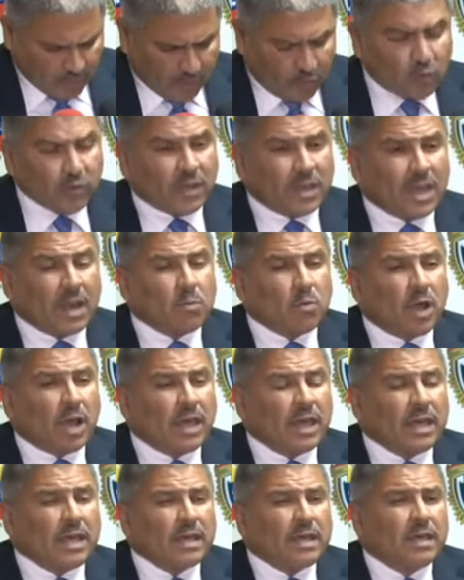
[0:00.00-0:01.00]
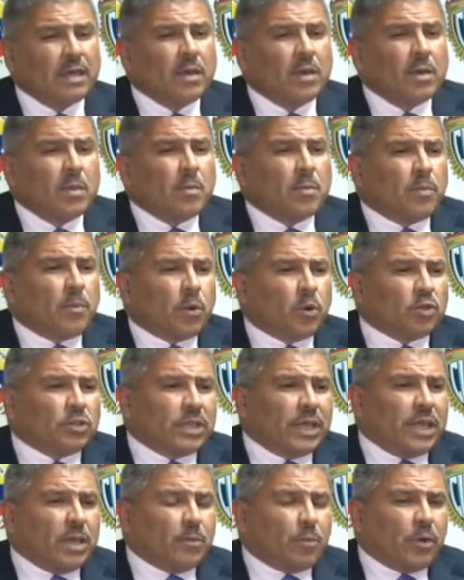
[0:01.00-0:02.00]
funda de almohada,
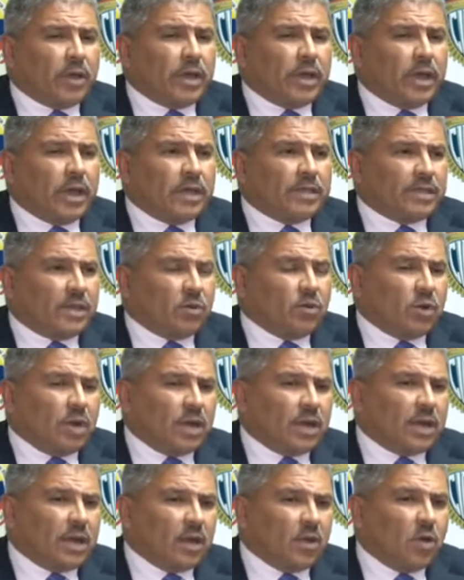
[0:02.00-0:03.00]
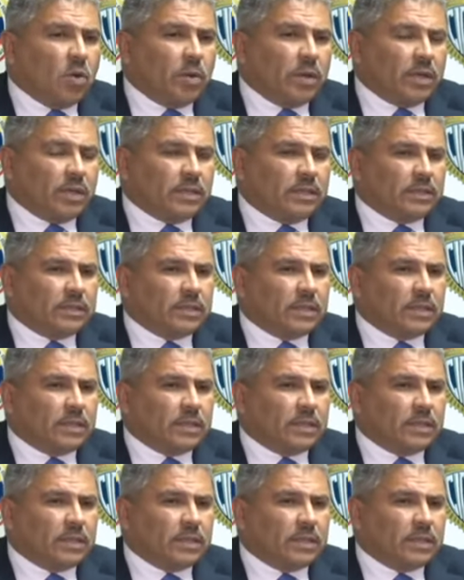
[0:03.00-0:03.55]
procede pues, a estrangular a la joven.